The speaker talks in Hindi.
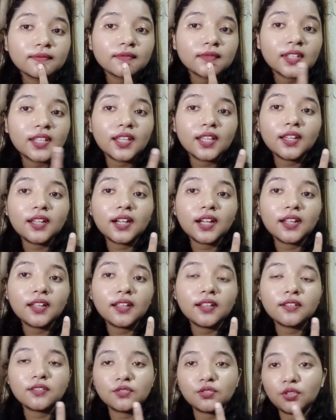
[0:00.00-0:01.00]
कि
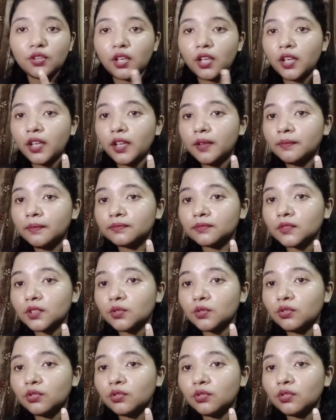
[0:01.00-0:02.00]
कलर्स जो है
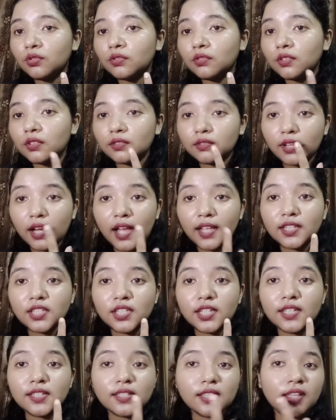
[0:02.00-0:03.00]
वो
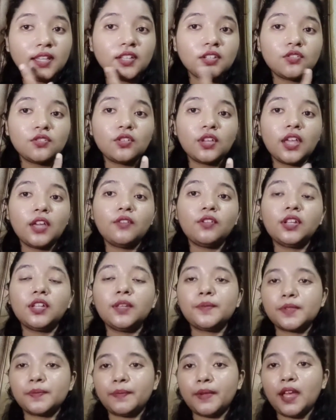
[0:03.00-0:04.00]
अच्छे से जो है वो
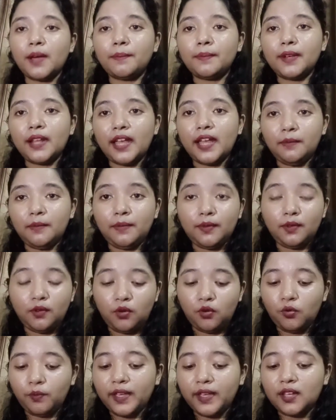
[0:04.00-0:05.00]
लिप्स पे अप्लाई
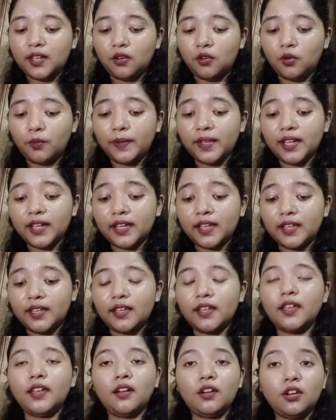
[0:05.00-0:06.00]
हो भी हो भी गए
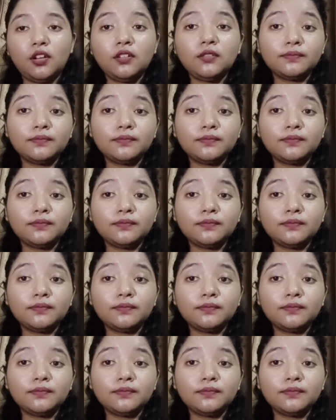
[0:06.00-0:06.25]
हैं और